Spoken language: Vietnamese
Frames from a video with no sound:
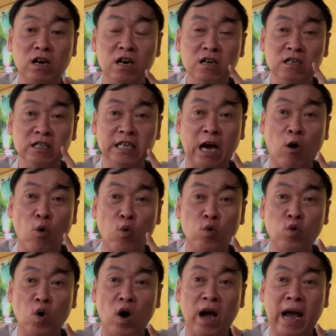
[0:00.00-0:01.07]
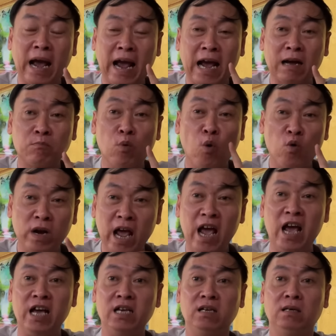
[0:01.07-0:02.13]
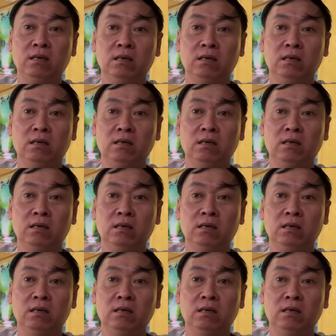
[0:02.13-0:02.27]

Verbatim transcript: cưng giàu có hạt bồ đề